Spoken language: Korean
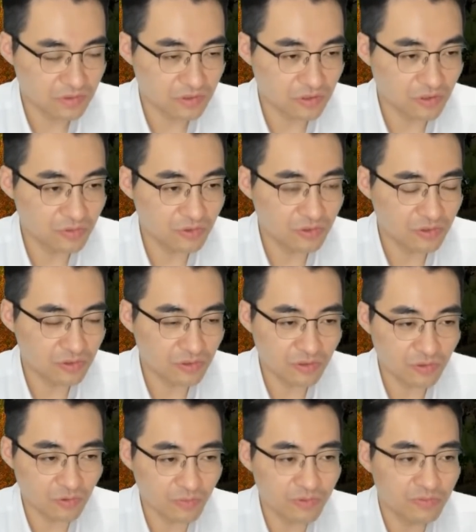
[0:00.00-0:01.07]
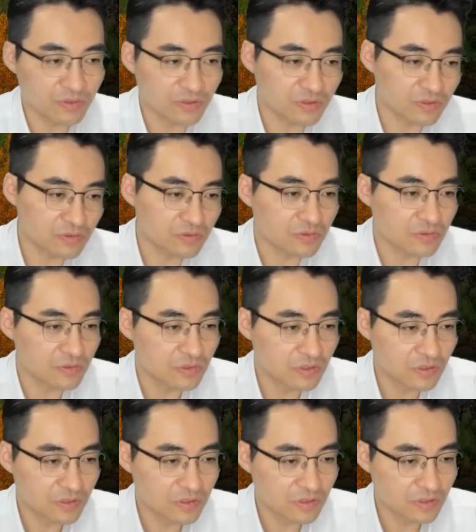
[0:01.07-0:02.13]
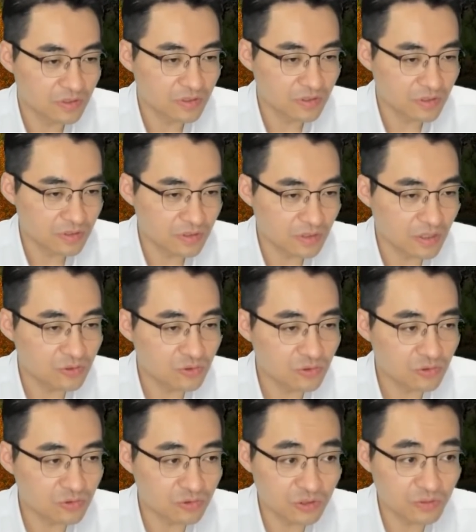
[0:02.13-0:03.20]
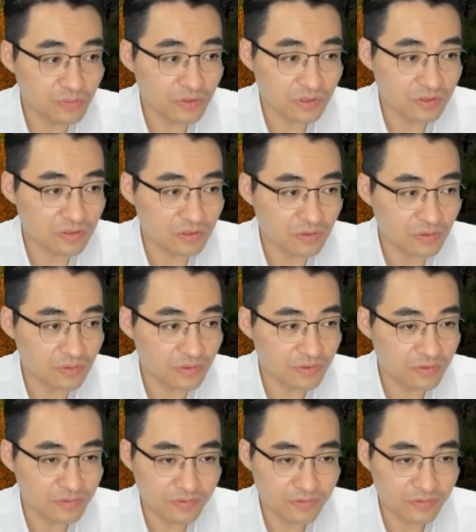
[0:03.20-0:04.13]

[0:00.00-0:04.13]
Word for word: 점유율이 꽤 높은 편이고 내수는 90%가 넘어요.